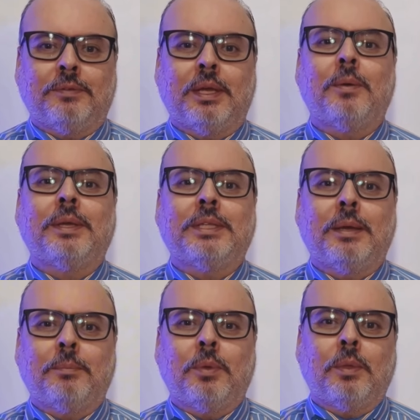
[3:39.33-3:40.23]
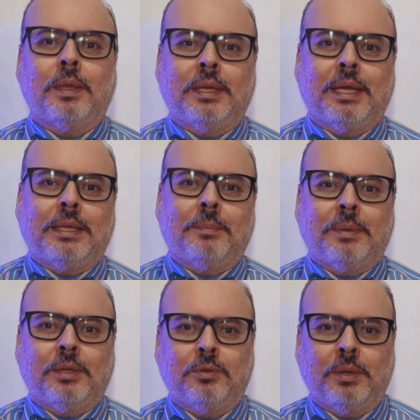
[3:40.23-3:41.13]
fare un esempio, la
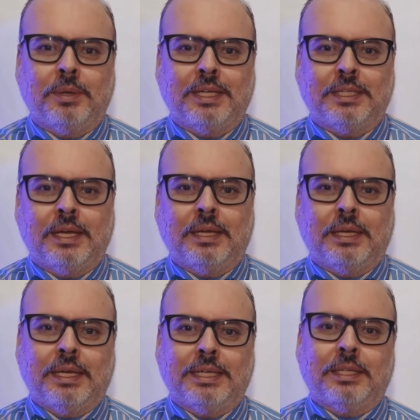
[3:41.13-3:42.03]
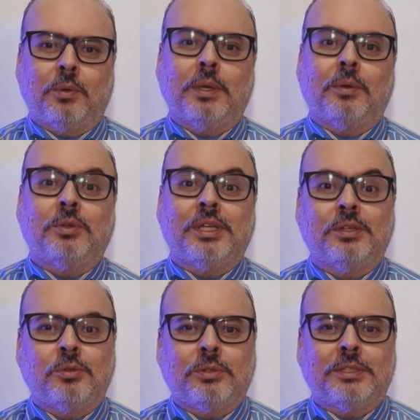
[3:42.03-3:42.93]
temperatura media è di
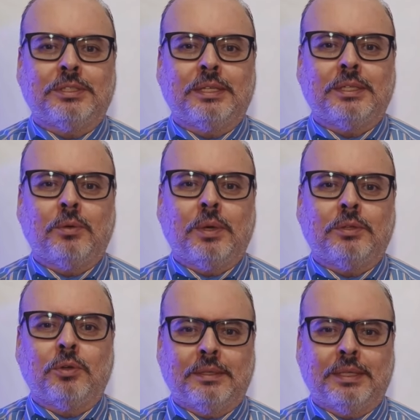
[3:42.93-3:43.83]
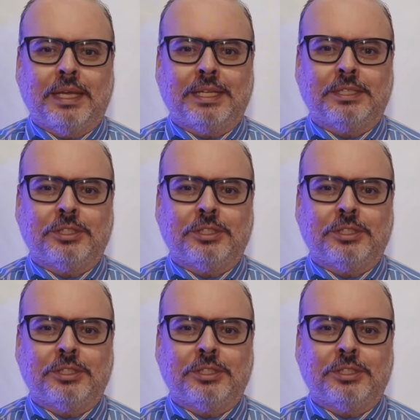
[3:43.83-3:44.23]
464 gradi